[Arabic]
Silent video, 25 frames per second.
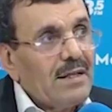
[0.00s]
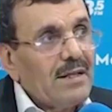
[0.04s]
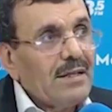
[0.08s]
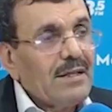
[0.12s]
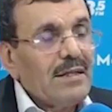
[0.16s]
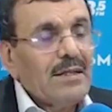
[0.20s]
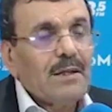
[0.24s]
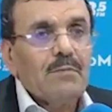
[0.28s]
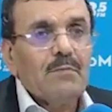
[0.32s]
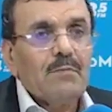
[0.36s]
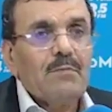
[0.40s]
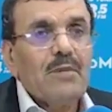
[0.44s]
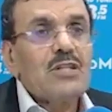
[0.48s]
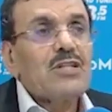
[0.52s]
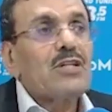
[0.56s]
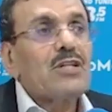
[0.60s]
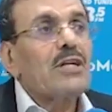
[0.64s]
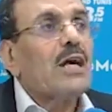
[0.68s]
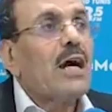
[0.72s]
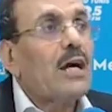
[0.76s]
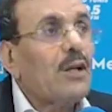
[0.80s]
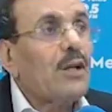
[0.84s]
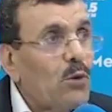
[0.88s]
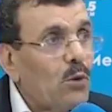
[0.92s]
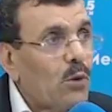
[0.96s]
باش يخلوها
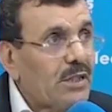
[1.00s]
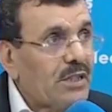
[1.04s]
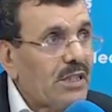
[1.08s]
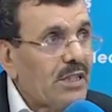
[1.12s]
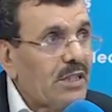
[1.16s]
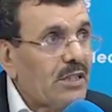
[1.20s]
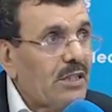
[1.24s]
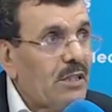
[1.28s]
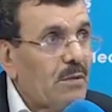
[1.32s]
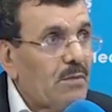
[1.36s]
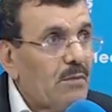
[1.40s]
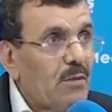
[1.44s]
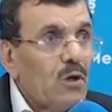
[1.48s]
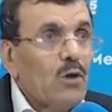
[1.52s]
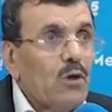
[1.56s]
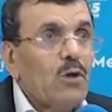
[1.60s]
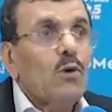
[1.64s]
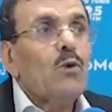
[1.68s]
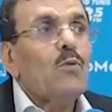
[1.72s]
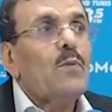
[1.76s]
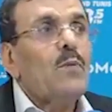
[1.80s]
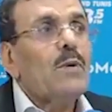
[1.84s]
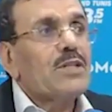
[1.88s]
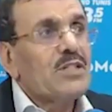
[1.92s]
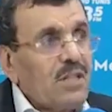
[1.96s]
تخدم وباش
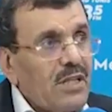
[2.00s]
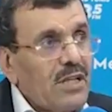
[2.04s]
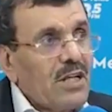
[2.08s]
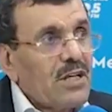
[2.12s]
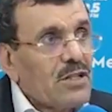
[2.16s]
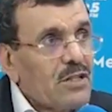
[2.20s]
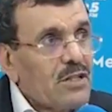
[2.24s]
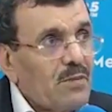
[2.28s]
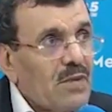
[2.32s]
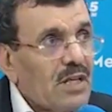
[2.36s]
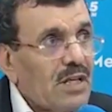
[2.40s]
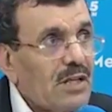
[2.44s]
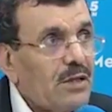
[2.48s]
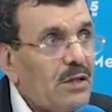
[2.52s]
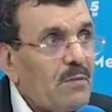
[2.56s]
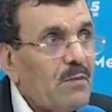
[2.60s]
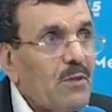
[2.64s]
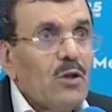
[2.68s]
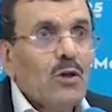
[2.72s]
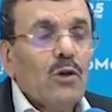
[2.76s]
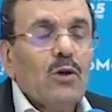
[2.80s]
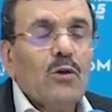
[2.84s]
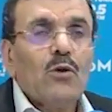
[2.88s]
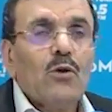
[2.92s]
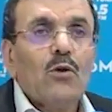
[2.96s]
تنجم تخدم
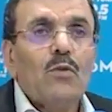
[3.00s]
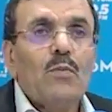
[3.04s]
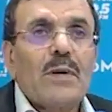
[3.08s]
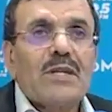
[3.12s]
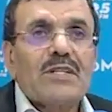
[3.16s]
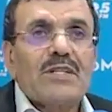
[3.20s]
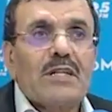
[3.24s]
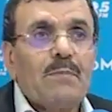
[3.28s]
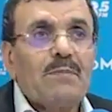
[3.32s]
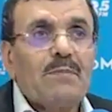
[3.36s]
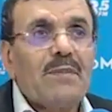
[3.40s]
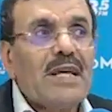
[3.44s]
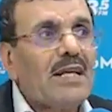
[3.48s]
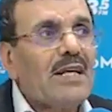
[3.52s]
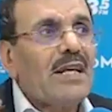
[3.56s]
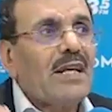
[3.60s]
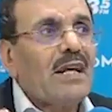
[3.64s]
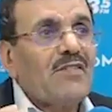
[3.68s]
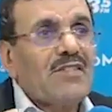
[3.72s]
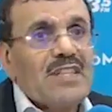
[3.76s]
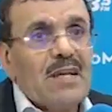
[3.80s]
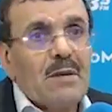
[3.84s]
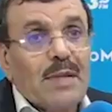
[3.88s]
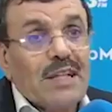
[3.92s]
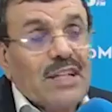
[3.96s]
وباش تبدا هي
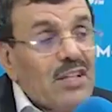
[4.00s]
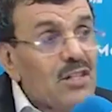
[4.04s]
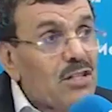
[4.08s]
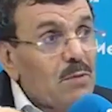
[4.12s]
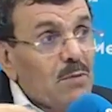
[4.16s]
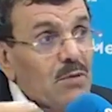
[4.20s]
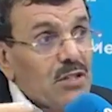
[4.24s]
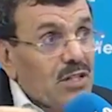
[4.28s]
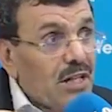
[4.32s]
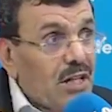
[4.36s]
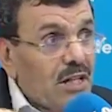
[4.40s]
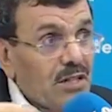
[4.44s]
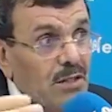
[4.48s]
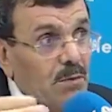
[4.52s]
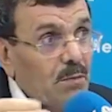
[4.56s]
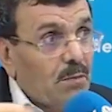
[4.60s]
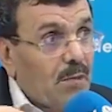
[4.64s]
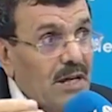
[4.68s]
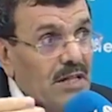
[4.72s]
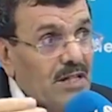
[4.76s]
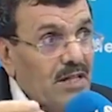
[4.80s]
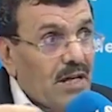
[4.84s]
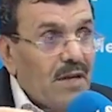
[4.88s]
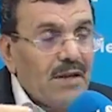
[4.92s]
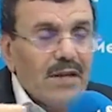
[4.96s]
نفسها ما تنجمش تحسب
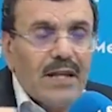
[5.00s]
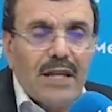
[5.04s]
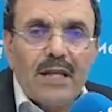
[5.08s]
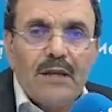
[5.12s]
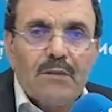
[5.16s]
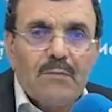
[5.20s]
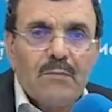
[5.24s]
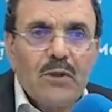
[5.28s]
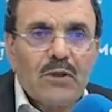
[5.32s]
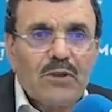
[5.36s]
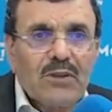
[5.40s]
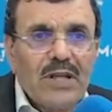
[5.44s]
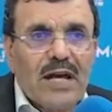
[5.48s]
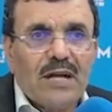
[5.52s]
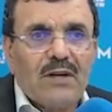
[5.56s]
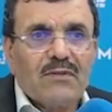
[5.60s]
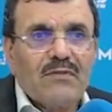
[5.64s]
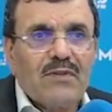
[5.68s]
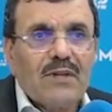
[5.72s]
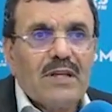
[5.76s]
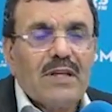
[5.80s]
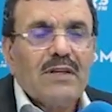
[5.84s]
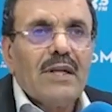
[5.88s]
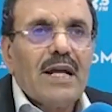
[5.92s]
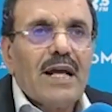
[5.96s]
برشا ما
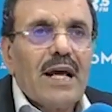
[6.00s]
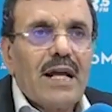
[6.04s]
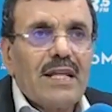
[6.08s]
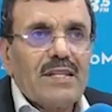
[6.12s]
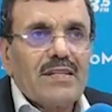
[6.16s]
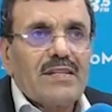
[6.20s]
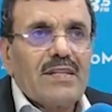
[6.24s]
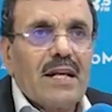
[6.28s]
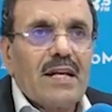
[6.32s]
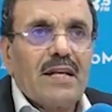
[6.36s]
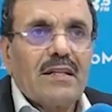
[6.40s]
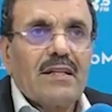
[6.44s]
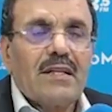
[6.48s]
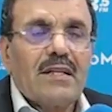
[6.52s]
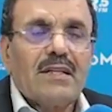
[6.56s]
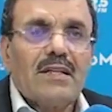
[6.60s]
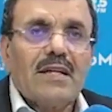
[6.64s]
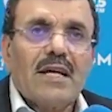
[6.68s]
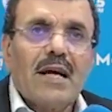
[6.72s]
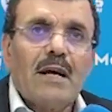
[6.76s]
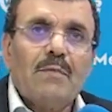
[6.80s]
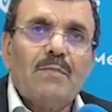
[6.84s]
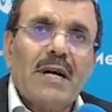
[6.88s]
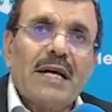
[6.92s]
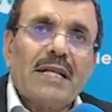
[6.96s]
تعرفي هذه سنه
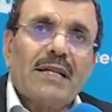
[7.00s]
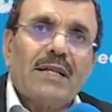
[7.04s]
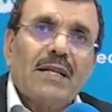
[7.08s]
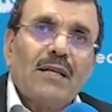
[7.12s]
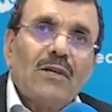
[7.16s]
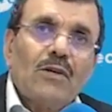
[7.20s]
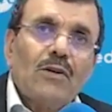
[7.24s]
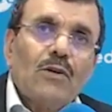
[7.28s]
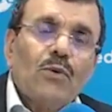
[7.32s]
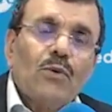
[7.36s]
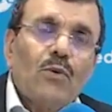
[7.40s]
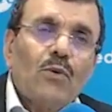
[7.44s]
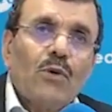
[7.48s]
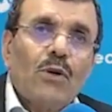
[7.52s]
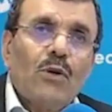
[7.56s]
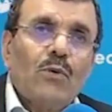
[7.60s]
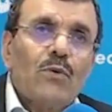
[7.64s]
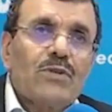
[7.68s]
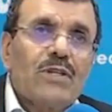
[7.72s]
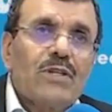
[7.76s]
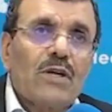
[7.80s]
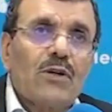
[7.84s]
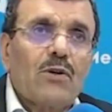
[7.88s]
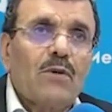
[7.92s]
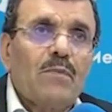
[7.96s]
انتخابات كل
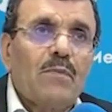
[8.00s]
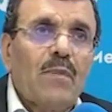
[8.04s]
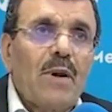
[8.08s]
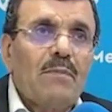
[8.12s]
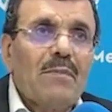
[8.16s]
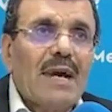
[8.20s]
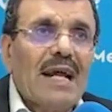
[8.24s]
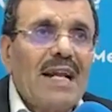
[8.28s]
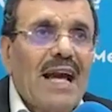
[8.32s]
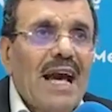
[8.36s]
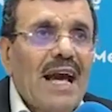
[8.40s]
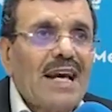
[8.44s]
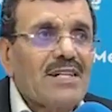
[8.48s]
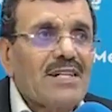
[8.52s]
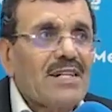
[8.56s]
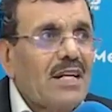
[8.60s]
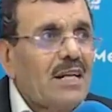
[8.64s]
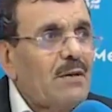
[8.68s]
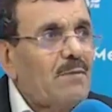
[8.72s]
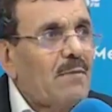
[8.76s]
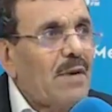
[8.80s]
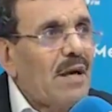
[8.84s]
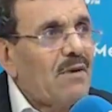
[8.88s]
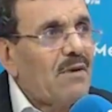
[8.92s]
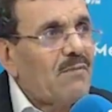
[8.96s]
وزير ربما الحاجه
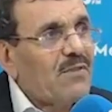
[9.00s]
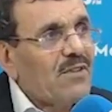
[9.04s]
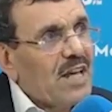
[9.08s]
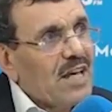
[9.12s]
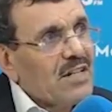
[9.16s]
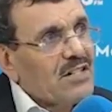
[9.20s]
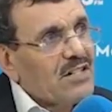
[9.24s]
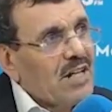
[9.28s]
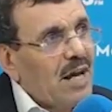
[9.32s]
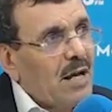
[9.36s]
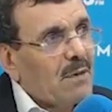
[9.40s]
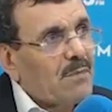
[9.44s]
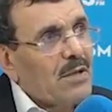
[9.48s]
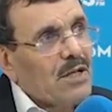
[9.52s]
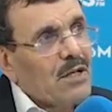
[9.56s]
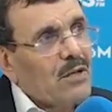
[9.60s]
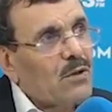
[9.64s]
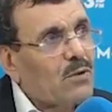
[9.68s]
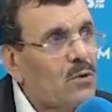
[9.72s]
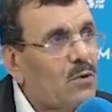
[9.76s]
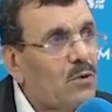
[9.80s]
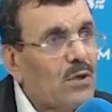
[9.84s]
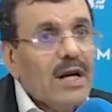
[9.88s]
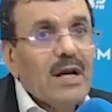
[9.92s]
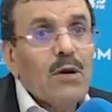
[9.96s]
اللي ما فيها الشعبيه
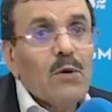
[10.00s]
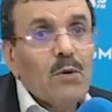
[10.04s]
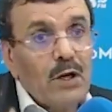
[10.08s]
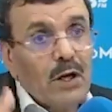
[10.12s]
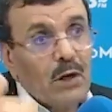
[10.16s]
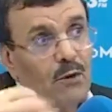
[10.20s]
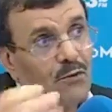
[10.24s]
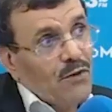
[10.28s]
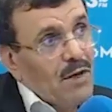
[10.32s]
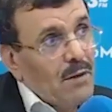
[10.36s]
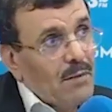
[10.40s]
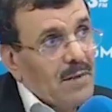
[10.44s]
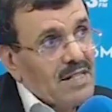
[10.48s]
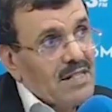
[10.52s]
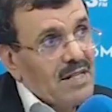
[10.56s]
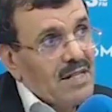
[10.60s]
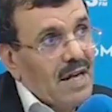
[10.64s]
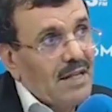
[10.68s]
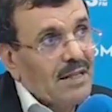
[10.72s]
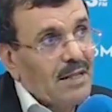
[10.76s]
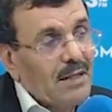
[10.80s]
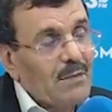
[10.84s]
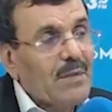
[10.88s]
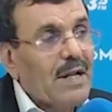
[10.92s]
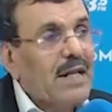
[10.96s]
يقول ولو فيها
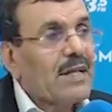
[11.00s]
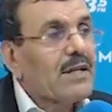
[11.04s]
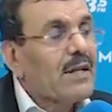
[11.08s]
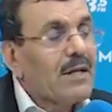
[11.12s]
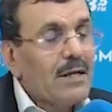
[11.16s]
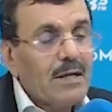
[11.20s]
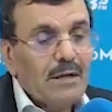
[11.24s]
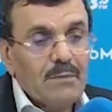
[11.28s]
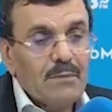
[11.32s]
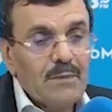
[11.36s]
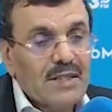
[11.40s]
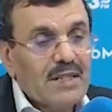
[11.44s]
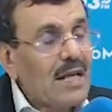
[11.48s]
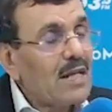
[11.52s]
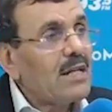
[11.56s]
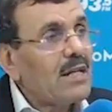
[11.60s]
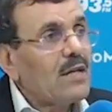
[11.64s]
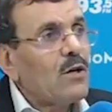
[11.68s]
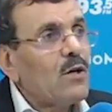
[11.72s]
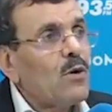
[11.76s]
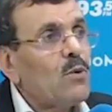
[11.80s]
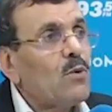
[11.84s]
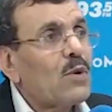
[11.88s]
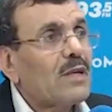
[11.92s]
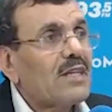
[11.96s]
مصلحه البلاد بالتالي
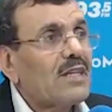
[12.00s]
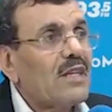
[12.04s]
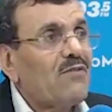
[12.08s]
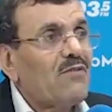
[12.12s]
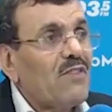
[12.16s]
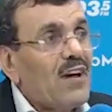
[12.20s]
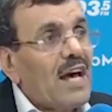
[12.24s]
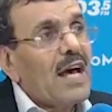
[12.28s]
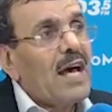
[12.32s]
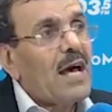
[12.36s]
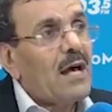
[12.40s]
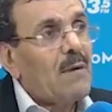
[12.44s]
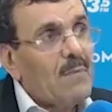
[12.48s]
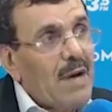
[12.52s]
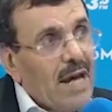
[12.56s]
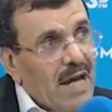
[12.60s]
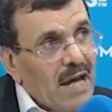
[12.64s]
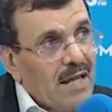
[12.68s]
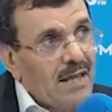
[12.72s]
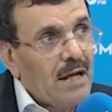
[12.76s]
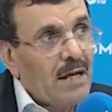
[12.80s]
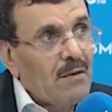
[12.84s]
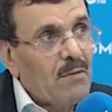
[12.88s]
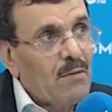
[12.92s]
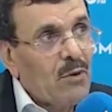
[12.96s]
هو تفهم
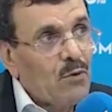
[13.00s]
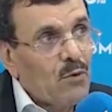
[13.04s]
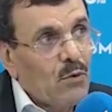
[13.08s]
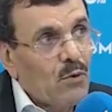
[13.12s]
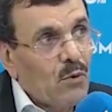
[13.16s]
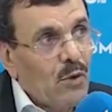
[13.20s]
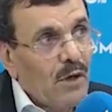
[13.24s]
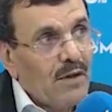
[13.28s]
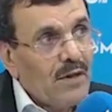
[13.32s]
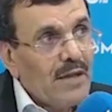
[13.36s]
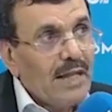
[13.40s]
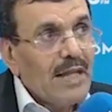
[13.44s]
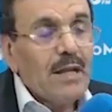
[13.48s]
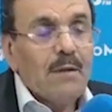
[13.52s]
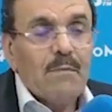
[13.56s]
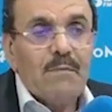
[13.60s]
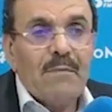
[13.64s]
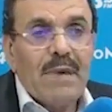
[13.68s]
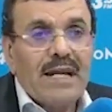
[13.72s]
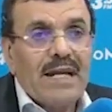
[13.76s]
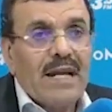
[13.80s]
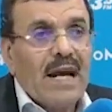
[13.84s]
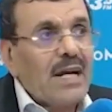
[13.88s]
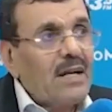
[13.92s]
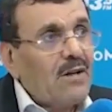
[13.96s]
هذا الموضوع
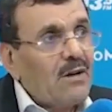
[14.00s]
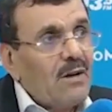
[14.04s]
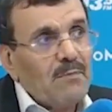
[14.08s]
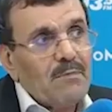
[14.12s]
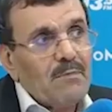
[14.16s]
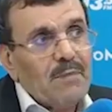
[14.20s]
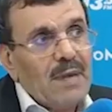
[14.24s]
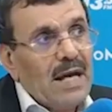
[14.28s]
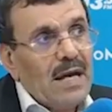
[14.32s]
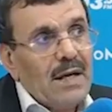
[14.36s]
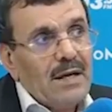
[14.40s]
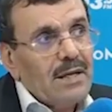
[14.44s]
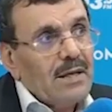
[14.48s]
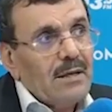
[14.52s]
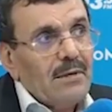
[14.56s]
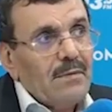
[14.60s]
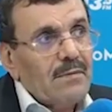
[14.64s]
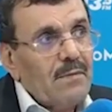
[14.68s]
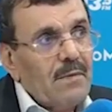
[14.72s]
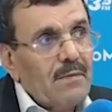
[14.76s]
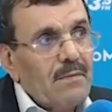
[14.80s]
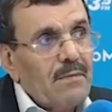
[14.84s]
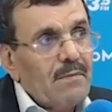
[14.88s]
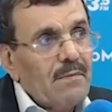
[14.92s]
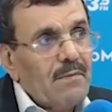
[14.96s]
ما نعرف ما معنى
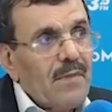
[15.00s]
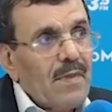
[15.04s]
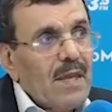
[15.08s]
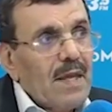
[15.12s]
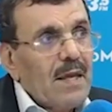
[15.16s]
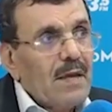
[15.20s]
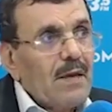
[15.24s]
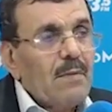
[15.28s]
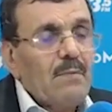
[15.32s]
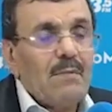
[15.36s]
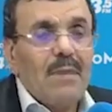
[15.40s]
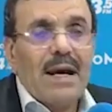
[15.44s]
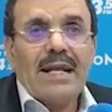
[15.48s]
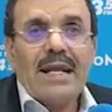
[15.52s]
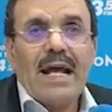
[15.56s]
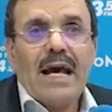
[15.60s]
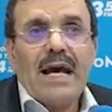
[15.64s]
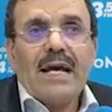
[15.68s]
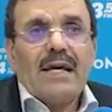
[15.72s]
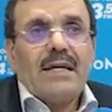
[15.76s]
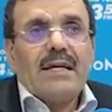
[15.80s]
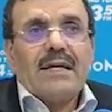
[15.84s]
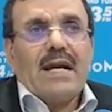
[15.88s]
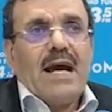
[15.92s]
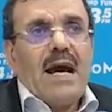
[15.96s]
تفهم
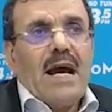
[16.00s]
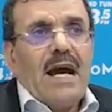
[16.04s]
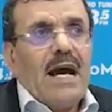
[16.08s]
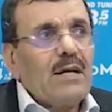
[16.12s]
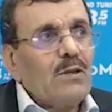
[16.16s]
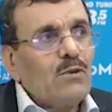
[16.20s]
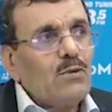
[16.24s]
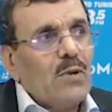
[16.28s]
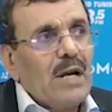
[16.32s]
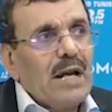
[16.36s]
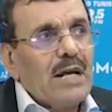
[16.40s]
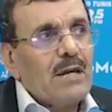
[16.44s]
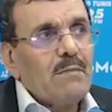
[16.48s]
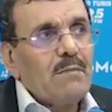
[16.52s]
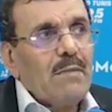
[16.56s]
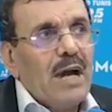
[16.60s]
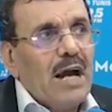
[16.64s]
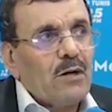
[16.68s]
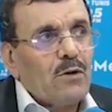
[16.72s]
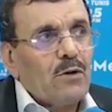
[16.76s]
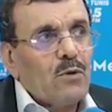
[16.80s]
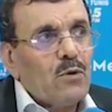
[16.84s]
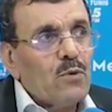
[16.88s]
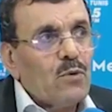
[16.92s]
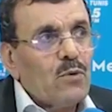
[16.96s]
معناه يراه انه راي
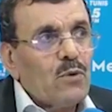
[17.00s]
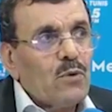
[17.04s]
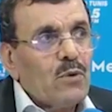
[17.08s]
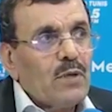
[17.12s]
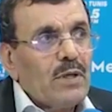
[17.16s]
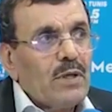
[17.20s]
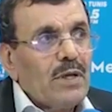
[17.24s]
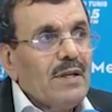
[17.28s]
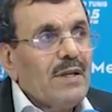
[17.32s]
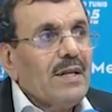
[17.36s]
معقول إيه؟